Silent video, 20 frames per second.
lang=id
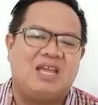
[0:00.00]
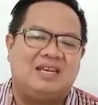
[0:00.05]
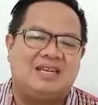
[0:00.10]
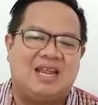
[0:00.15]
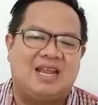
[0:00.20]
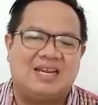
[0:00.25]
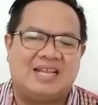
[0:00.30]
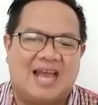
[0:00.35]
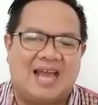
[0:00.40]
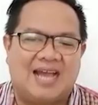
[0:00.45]

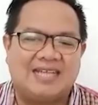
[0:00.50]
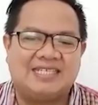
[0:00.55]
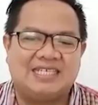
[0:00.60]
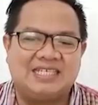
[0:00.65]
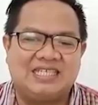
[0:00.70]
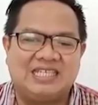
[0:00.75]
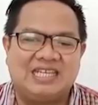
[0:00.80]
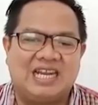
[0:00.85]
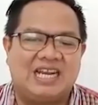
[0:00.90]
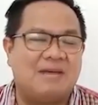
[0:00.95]
Dan
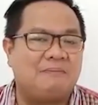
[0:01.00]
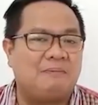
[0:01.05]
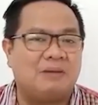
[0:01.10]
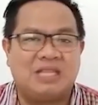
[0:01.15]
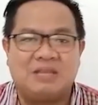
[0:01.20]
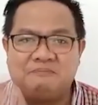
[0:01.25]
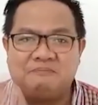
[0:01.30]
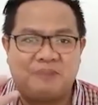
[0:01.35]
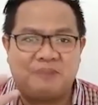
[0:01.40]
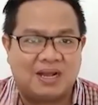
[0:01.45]
kasih tidak
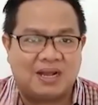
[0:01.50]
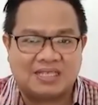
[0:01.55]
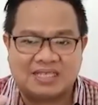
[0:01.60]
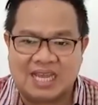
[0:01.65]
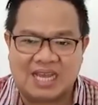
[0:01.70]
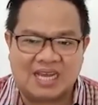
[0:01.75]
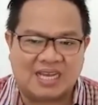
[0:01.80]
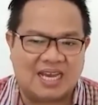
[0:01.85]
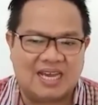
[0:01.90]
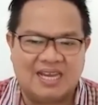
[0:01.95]
dapat
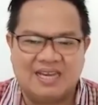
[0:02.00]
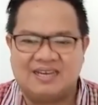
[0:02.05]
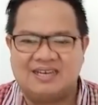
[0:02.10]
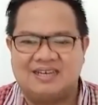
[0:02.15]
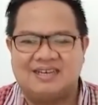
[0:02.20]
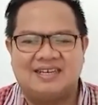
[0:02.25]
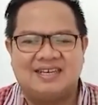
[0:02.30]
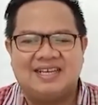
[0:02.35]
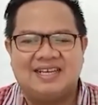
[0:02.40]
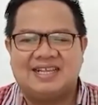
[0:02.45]

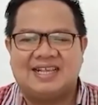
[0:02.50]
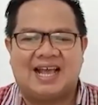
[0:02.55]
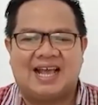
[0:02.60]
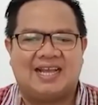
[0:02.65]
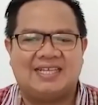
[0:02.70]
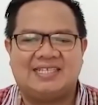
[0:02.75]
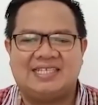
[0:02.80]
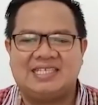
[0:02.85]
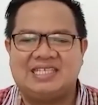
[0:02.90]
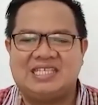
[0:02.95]
dipaksakan.
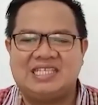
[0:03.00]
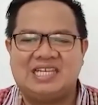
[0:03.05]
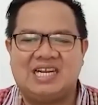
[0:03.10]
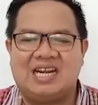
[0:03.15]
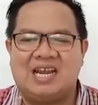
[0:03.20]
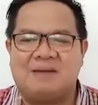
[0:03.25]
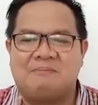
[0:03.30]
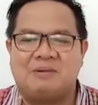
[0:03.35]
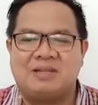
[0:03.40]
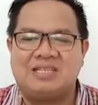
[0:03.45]
Kasih tidak
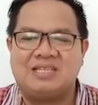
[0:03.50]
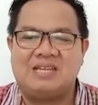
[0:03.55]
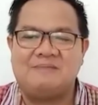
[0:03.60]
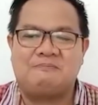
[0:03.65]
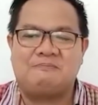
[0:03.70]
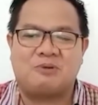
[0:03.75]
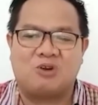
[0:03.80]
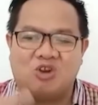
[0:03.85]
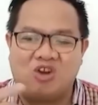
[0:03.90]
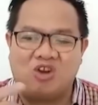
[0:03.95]
dapat
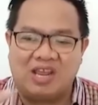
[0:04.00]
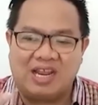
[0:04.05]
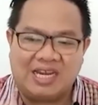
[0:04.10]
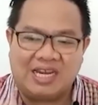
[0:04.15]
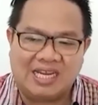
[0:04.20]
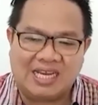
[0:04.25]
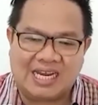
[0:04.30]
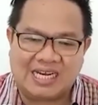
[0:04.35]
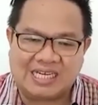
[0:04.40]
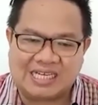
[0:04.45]
diperoleh
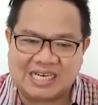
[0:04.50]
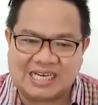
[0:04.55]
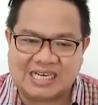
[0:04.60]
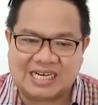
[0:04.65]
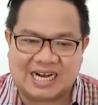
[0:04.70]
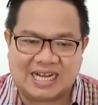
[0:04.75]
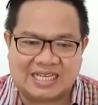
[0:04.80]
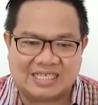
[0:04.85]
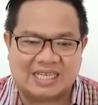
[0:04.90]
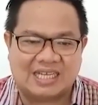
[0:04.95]
dengan
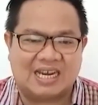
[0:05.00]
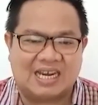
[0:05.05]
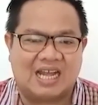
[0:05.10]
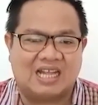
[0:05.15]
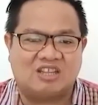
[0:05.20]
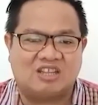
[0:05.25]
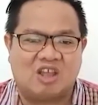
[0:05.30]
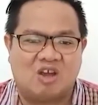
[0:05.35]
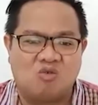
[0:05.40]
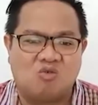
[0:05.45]
kekerasan
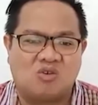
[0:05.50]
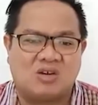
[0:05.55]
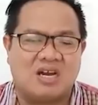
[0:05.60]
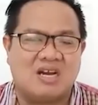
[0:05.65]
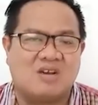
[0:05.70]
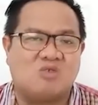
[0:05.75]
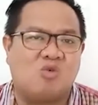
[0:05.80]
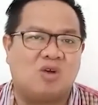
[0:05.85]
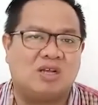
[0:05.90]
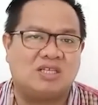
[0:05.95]
atau
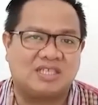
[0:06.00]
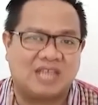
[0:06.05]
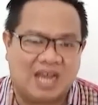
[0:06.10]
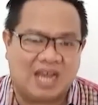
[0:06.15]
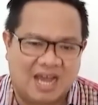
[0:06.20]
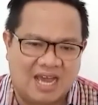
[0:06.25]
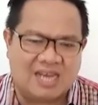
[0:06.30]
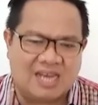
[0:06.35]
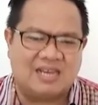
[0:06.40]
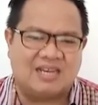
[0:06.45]

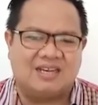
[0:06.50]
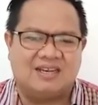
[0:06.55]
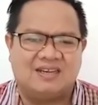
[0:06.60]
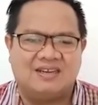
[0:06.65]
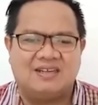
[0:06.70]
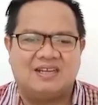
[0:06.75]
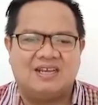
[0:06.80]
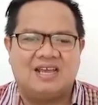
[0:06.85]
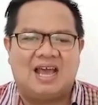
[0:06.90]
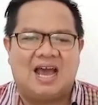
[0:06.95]
kekuasaan.
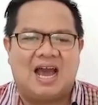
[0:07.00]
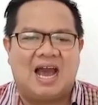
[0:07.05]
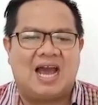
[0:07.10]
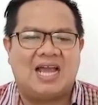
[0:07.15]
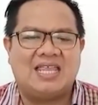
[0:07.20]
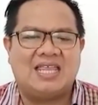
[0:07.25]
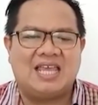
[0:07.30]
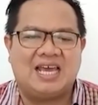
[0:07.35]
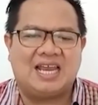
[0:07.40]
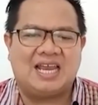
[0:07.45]

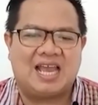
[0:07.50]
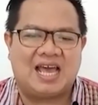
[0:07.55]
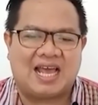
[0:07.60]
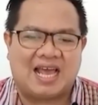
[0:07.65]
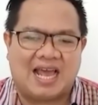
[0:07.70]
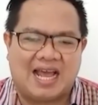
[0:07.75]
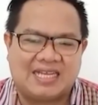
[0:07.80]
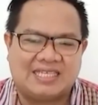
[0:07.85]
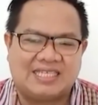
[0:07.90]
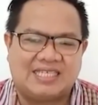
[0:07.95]
Hanyalah
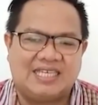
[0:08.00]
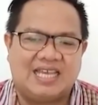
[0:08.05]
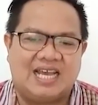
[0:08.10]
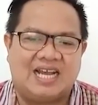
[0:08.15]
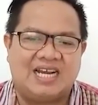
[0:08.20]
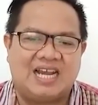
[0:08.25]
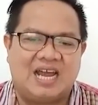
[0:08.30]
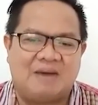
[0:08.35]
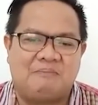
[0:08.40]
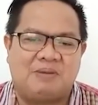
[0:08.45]
kasih
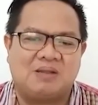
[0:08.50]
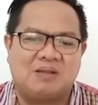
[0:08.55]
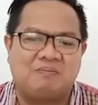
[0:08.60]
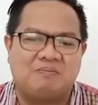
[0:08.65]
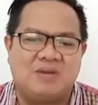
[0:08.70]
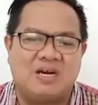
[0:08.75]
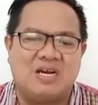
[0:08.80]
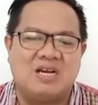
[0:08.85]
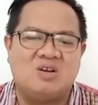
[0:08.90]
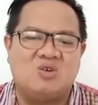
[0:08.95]
yang
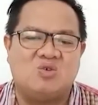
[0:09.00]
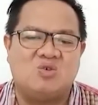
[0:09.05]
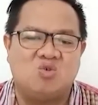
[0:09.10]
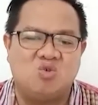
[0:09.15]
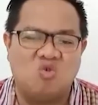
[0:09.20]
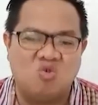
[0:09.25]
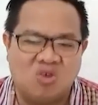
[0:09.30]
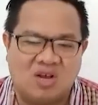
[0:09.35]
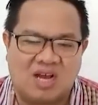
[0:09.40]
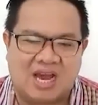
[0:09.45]
dapat
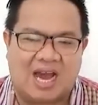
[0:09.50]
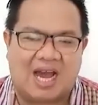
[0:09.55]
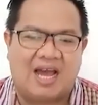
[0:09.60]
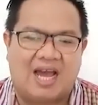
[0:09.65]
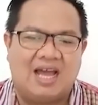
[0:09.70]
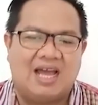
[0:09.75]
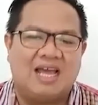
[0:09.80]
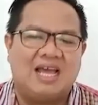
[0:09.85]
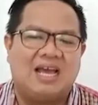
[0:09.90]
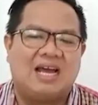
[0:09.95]

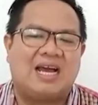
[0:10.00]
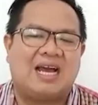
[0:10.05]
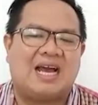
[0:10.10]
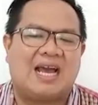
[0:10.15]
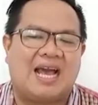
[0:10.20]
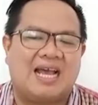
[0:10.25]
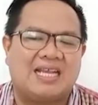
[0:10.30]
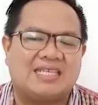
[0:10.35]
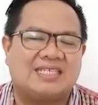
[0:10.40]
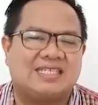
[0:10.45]
menggugah
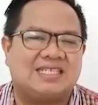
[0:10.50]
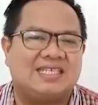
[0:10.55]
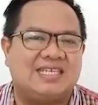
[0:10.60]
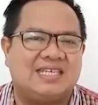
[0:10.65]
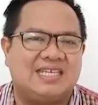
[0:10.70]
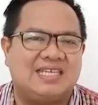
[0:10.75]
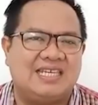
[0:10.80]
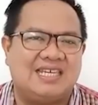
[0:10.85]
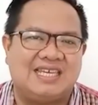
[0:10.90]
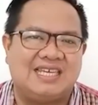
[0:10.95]

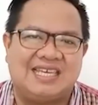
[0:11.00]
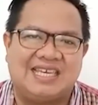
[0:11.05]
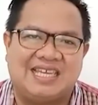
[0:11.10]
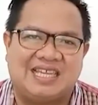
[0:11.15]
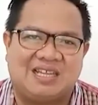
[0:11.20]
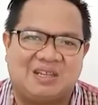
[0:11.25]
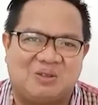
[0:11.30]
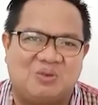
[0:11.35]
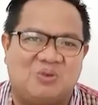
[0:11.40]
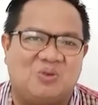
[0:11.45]
kasih
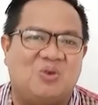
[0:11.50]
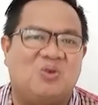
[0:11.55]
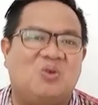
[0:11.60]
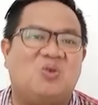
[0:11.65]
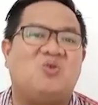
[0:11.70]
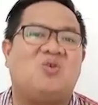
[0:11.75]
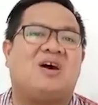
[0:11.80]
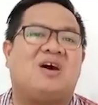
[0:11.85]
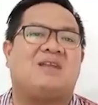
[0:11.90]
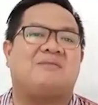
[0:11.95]
itu.
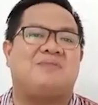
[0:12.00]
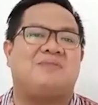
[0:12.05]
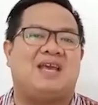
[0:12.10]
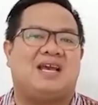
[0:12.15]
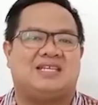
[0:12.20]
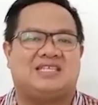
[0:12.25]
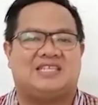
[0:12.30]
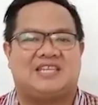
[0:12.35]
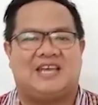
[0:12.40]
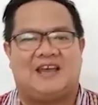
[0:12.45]
Luar
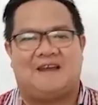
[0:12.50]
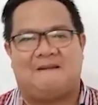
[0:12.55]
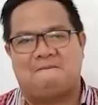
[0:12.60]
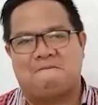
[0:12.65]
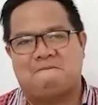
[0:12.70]
biasa.